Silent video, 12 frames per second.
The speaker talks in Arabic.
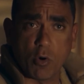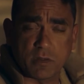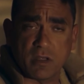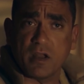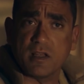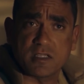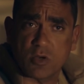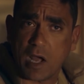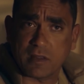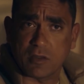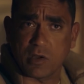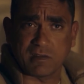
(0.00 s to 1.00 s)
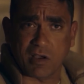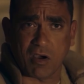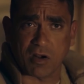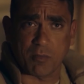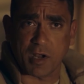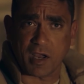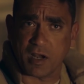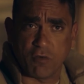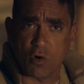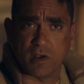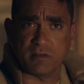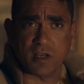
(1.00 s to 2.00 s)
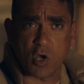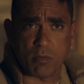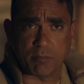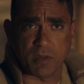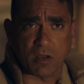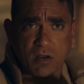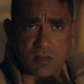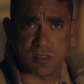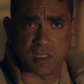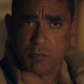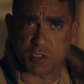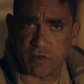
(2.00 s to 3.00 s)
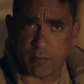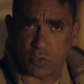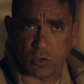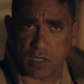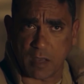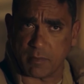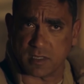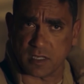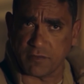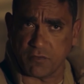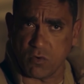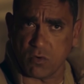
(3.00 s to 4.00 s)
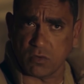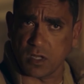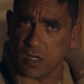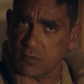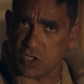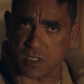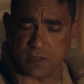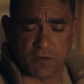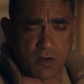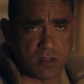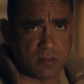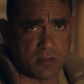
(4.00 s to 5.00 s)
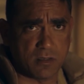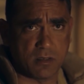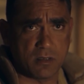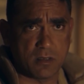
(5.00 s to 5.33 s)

موتنا هينزل واحد دلوقتي يخرمك احنا فوق كتير قوي ما بنخلصش انت مش فاهم الدنيا عامله ازاي فوق يلا مش عايزين فرهده